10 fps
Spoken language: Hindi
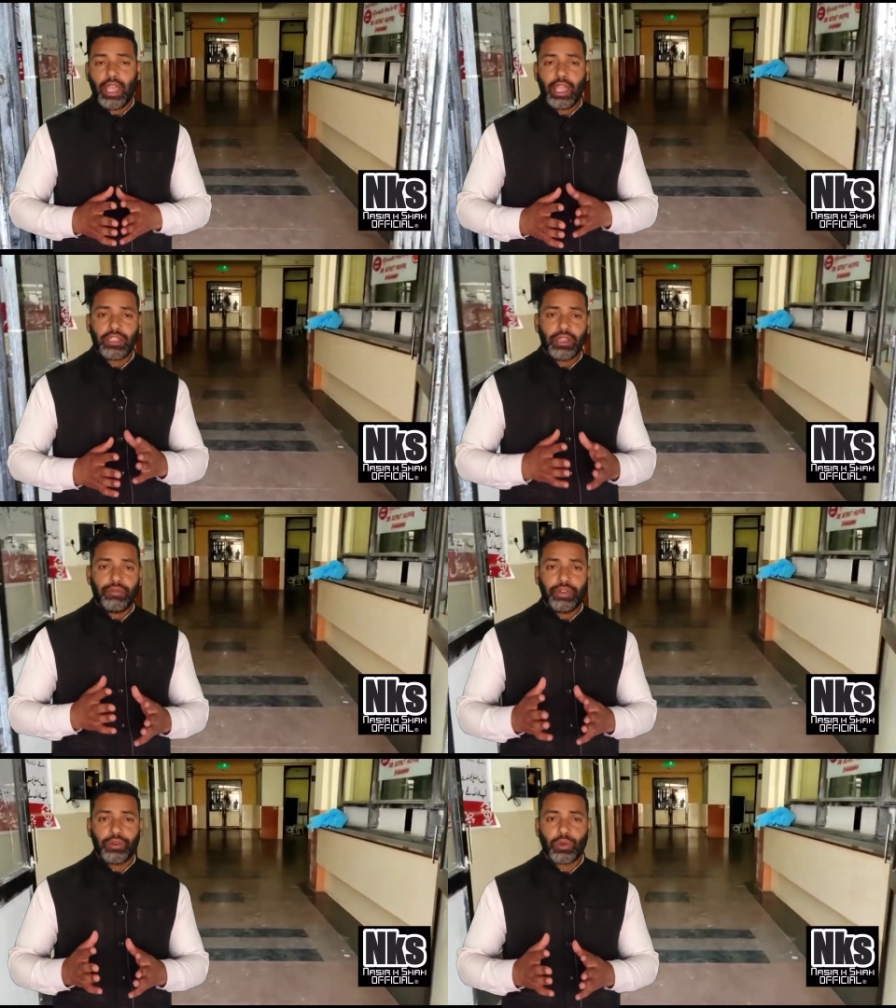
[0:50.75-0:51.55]
ऐसे
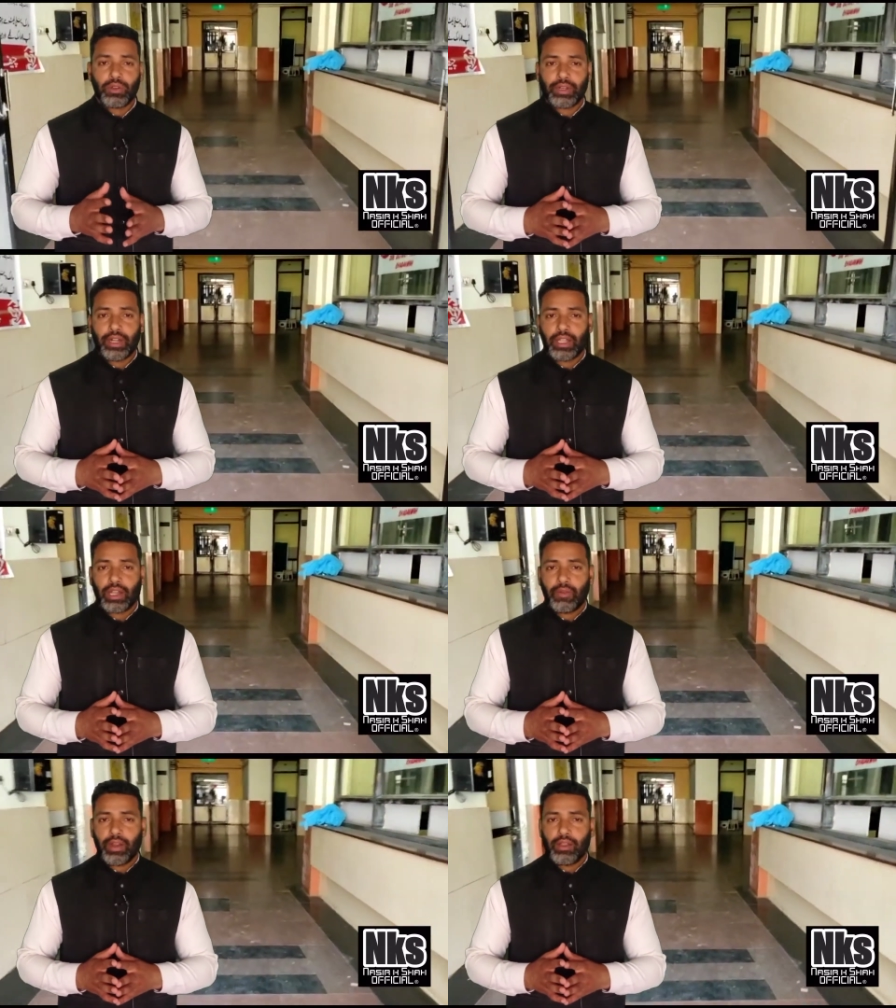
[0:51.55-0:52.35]
वीडियो ट्रेंड
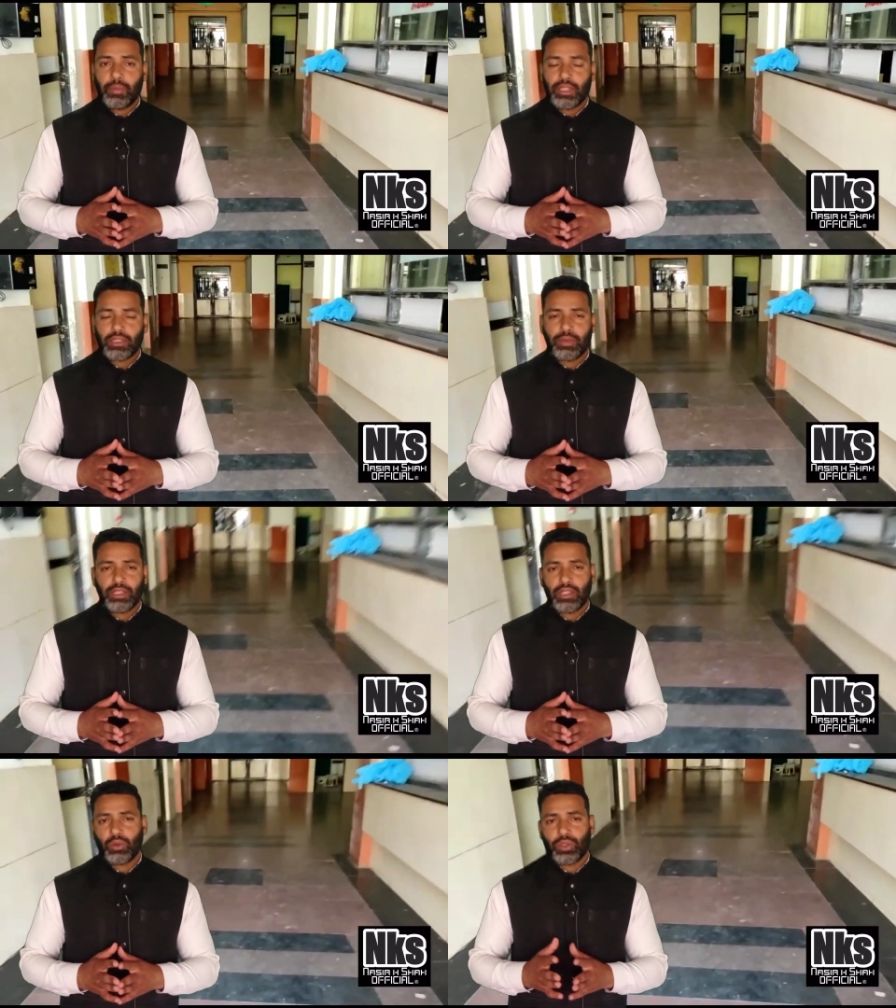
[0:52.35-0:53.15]
करवाना मैं
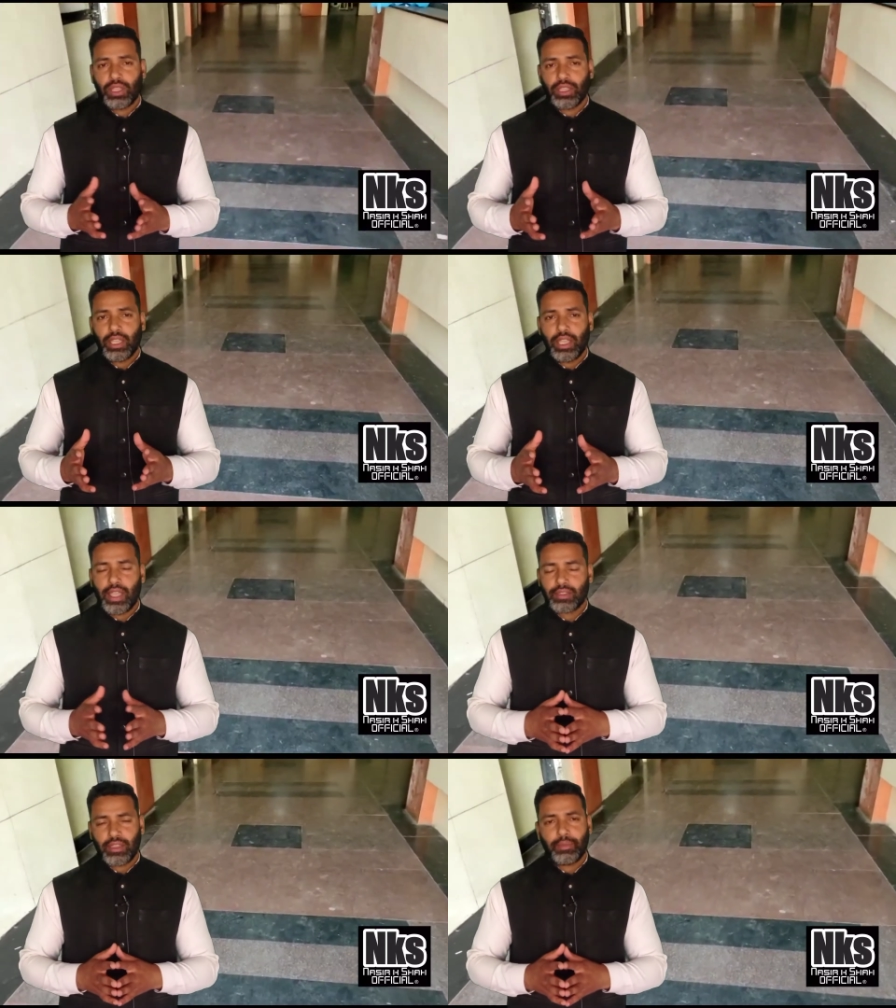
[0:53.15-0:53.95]
समझता हूँ कि ये
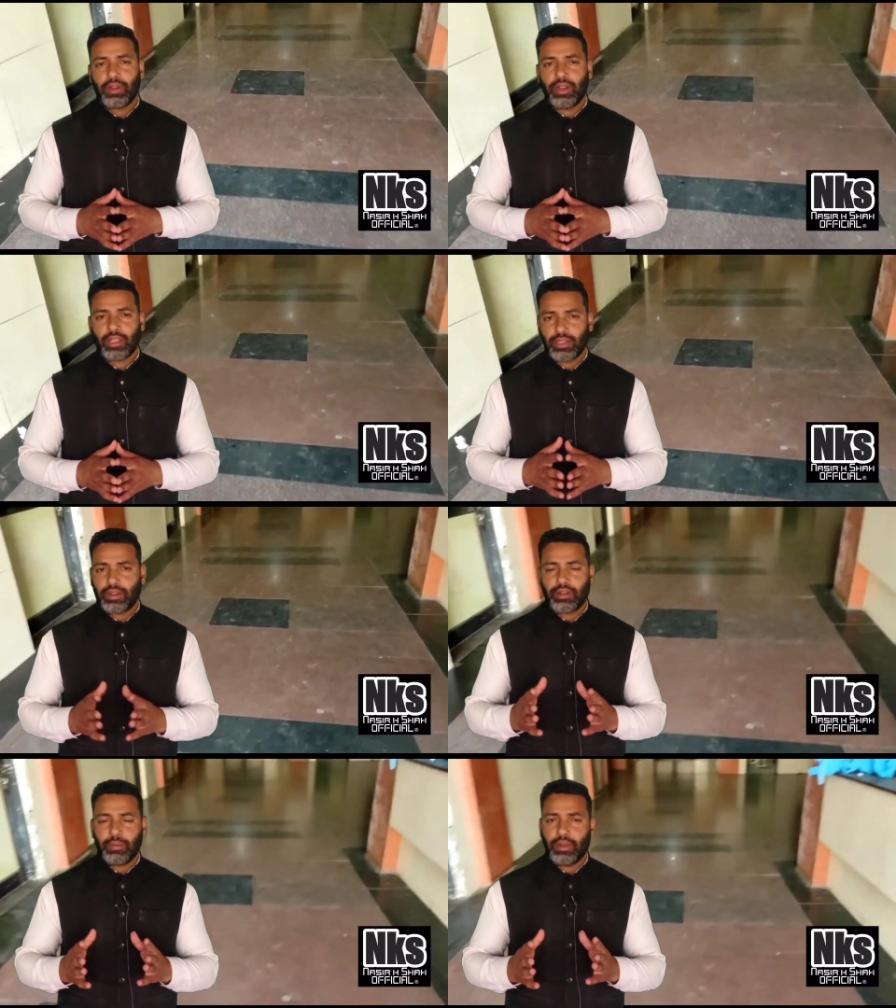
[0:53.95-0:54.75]

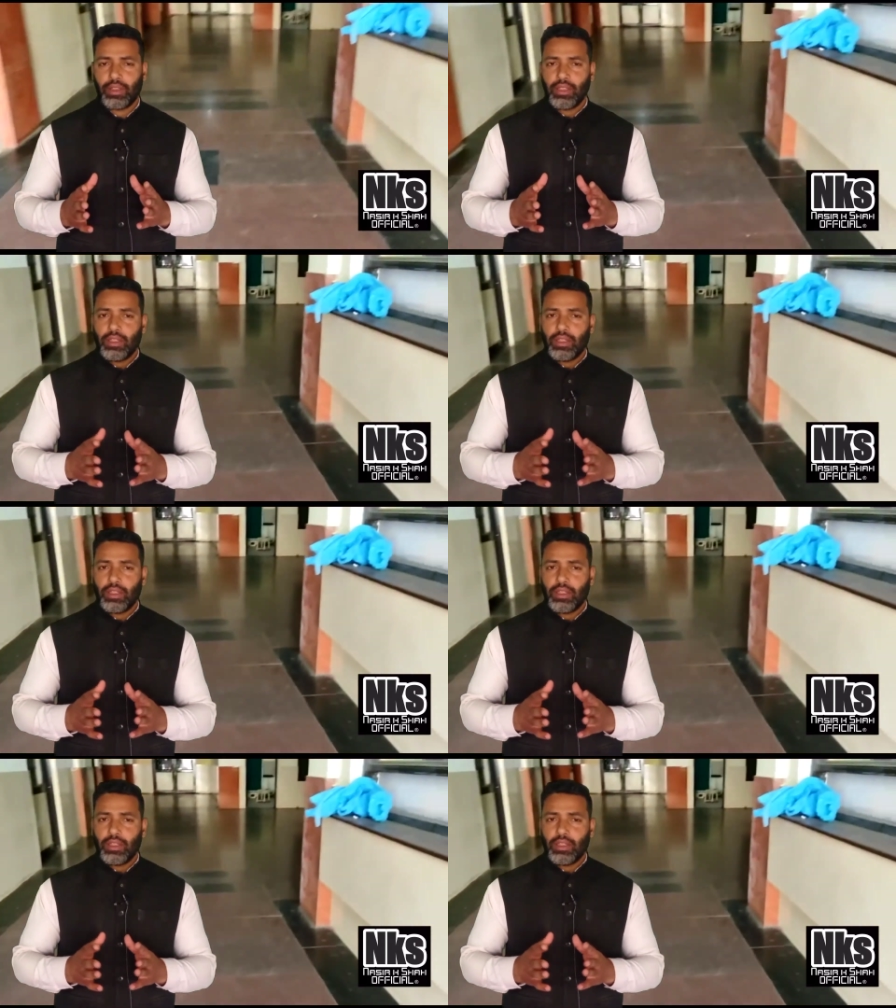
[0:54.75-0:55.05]
एक्सेप्टेबल